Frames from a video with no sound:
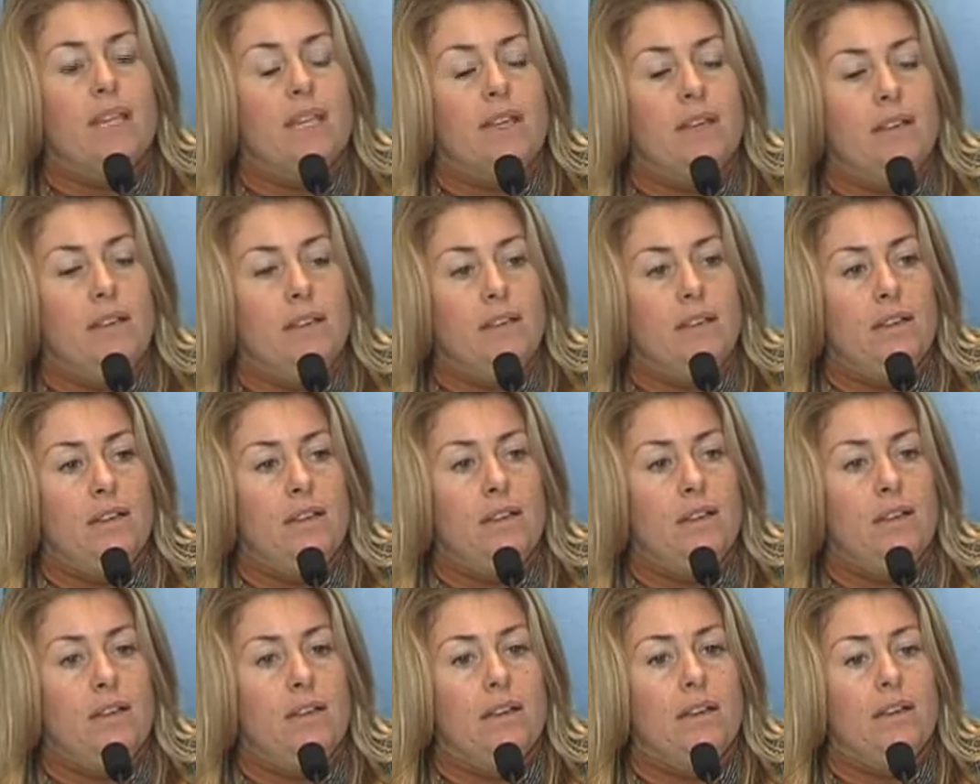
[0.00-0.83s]

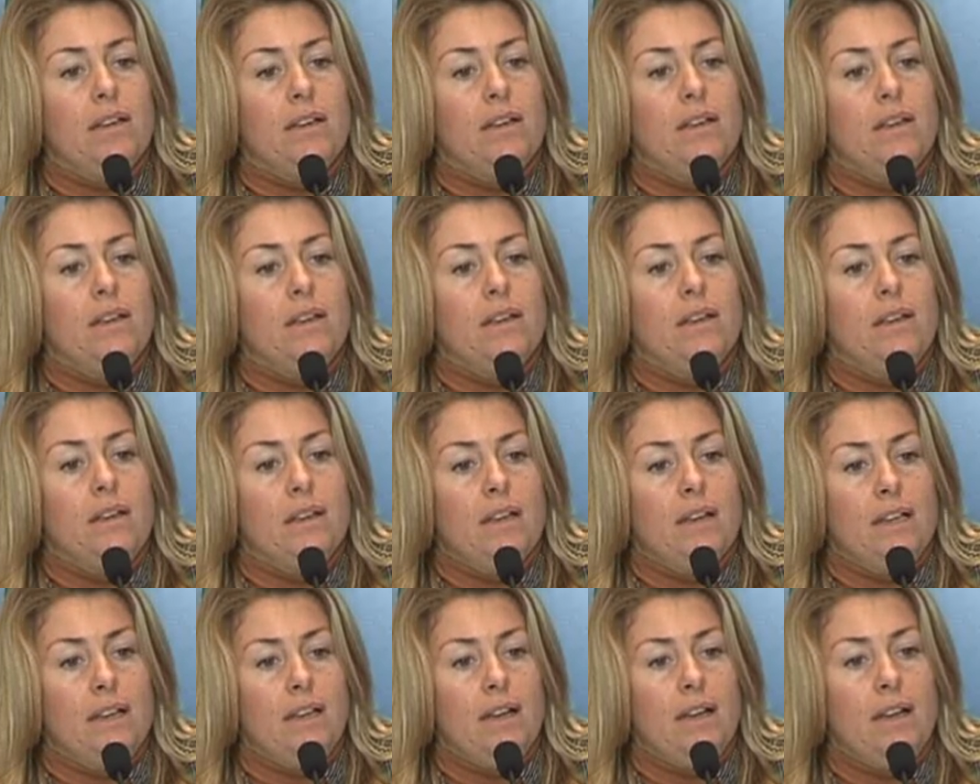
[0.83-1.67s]

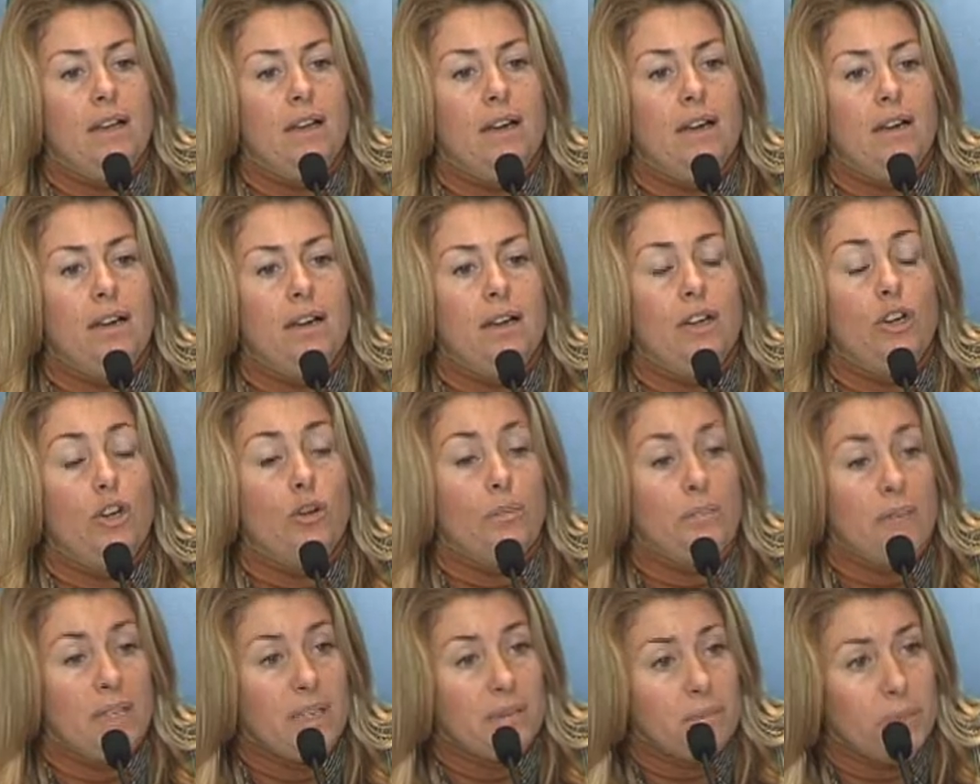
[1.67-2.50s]
los
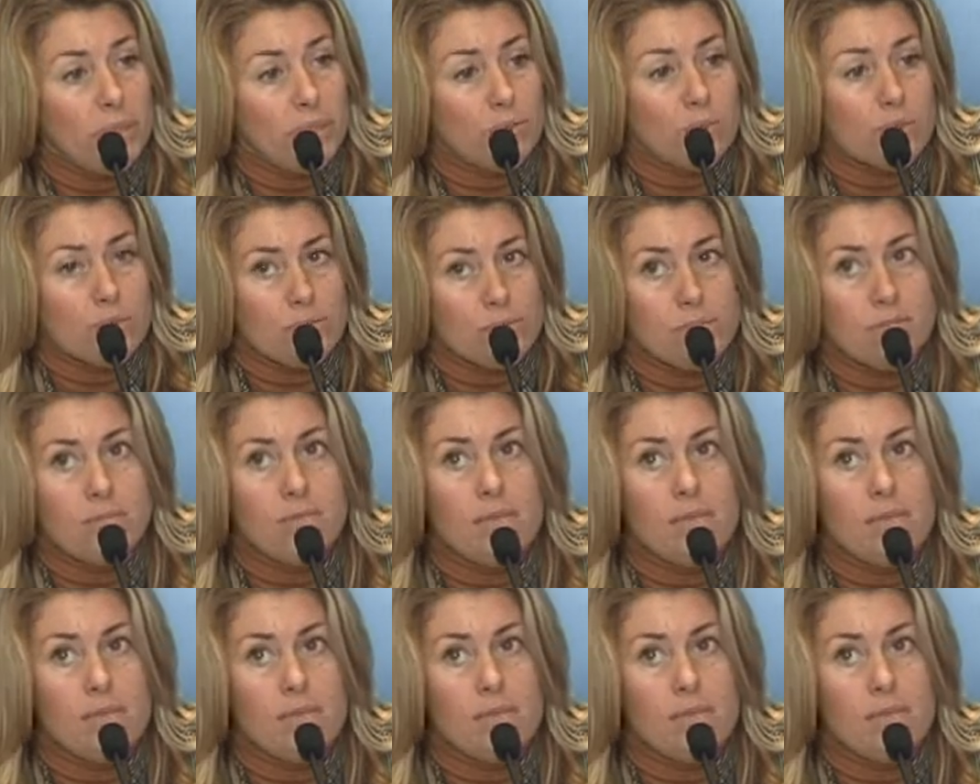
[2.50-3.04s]
miembros